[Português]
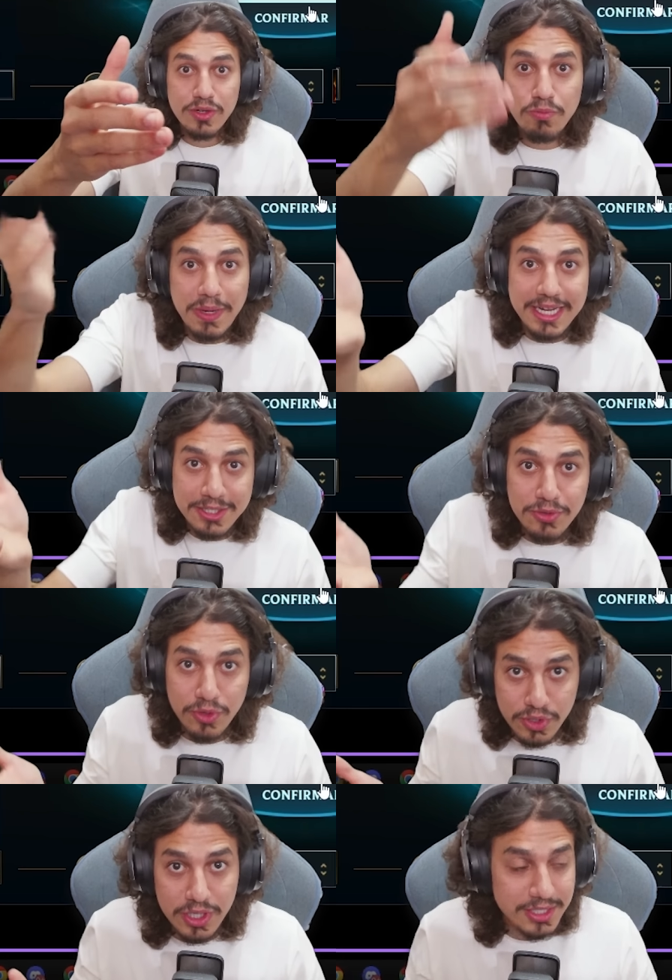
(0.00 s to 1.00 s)
Não parece que o
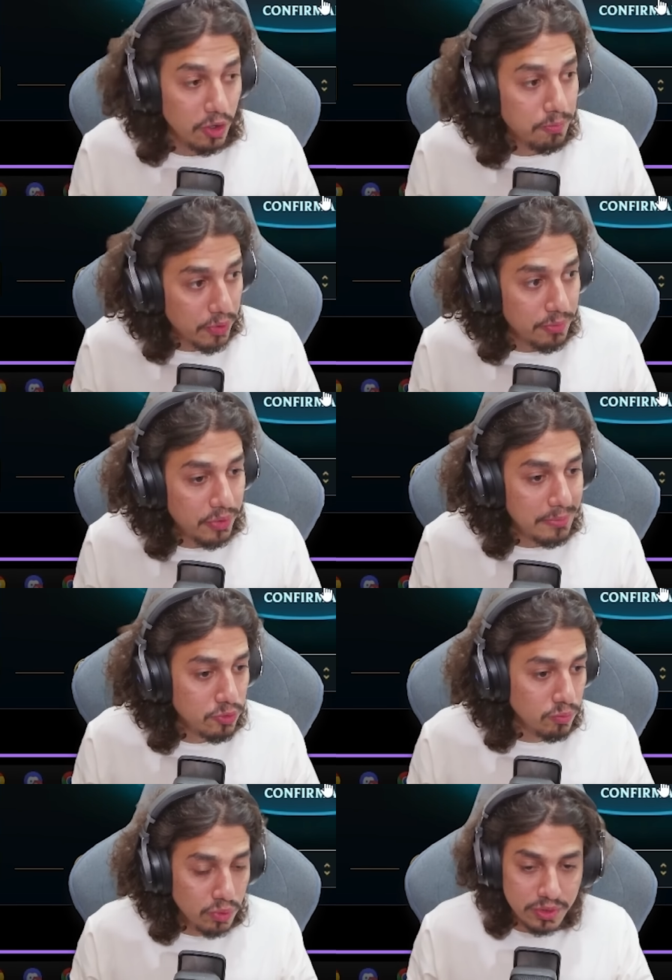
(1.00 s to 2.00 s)
Gordox é o próprio
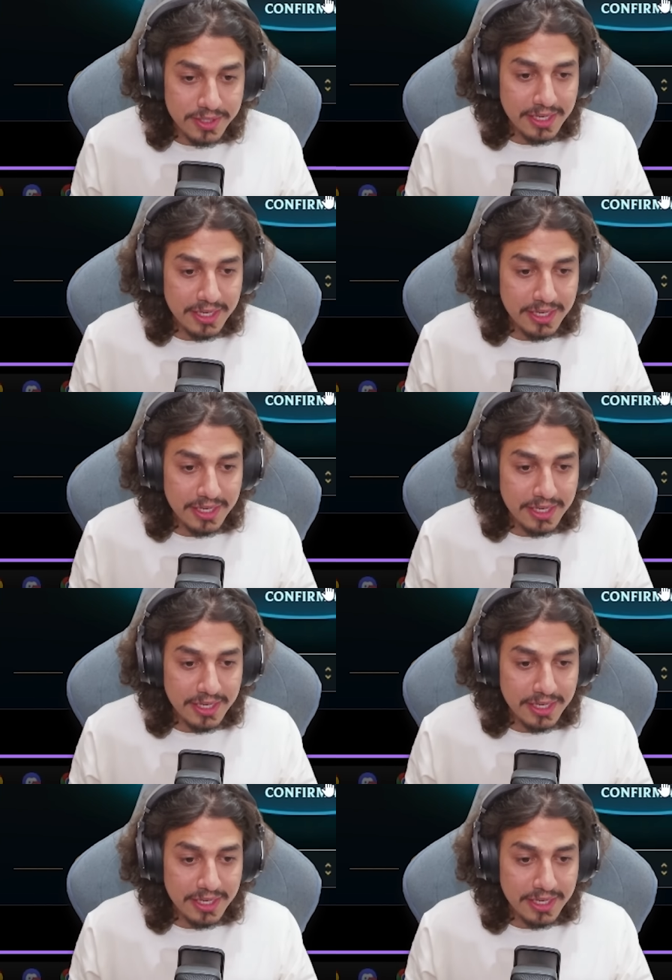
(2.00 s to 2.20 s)
Amumu sem